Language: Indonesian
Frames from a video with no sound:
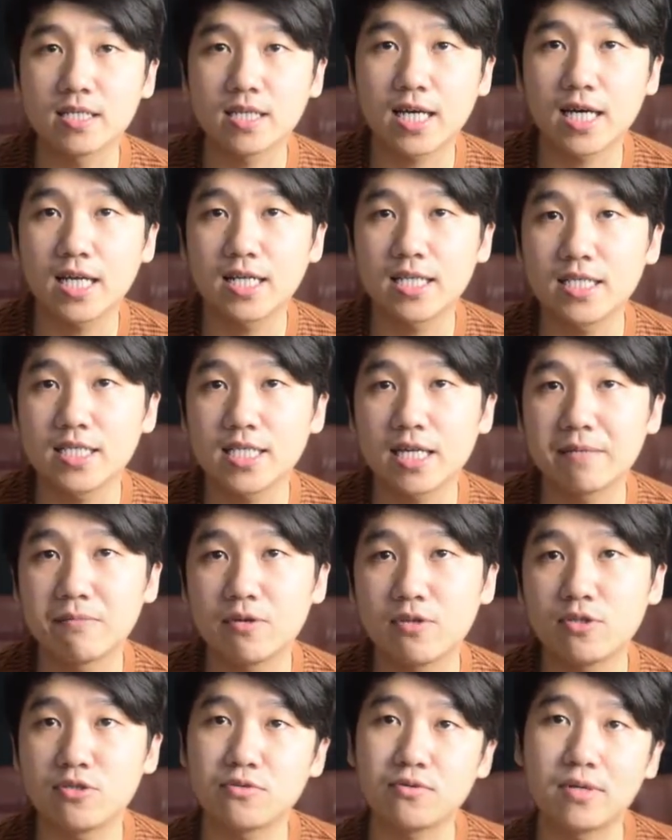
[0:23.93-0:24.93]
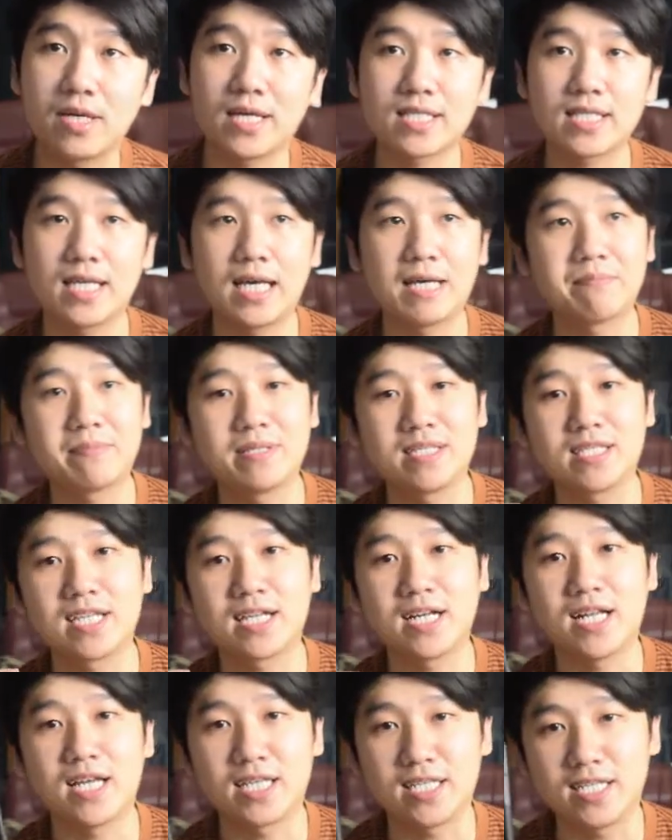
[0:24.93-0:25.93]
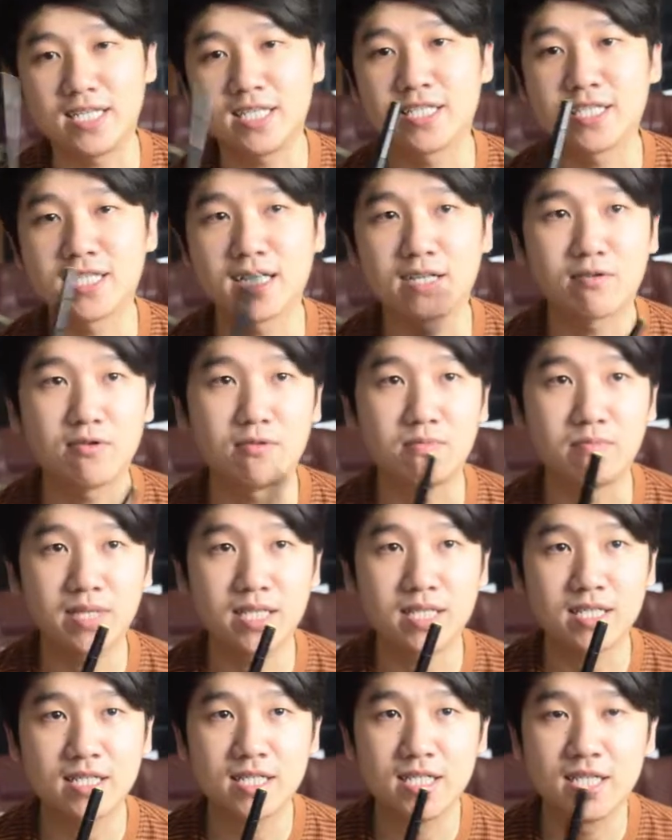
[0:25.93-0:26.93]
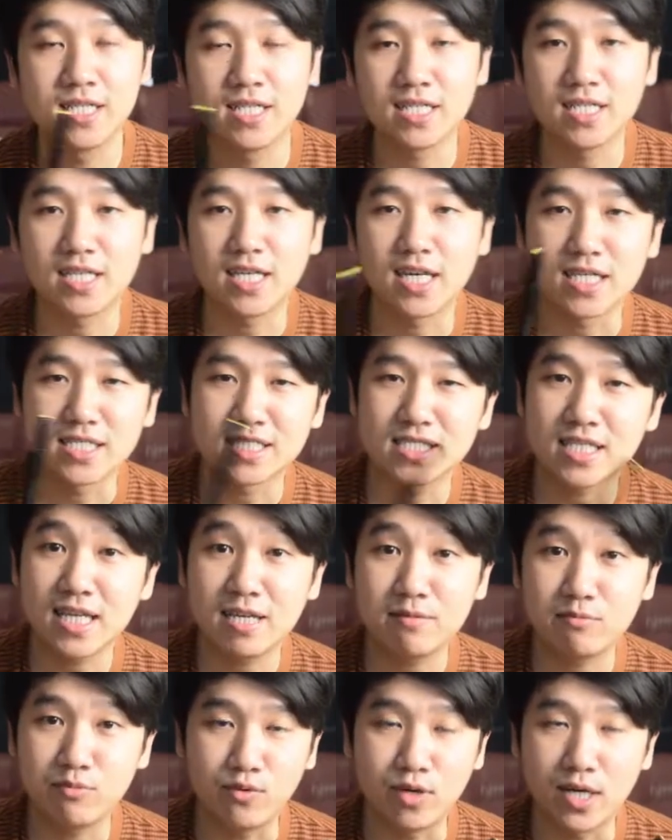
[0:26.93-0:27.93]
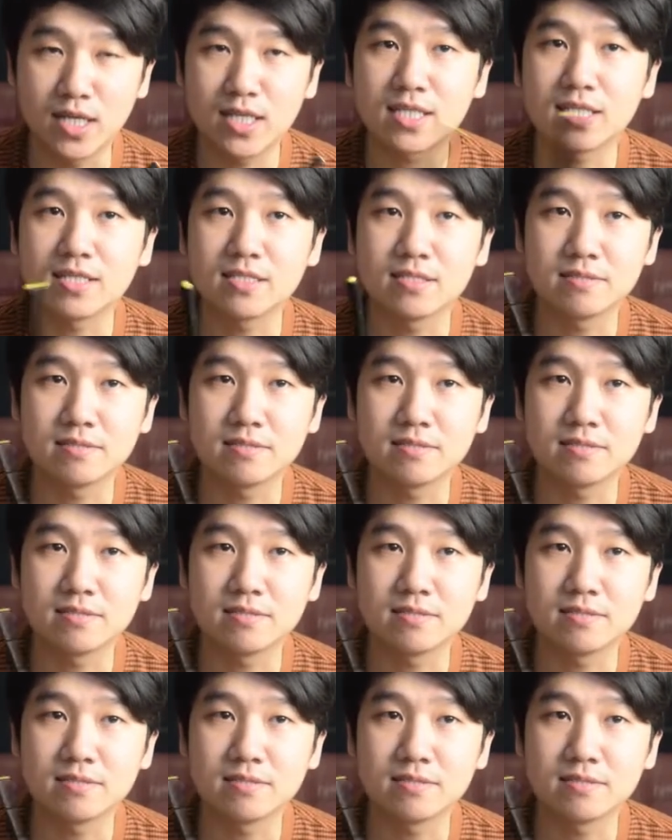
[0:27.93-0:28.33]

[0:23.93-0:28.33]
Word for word: Kali ini saya mau curhat gak penting lagi tentang komik yang saya buat.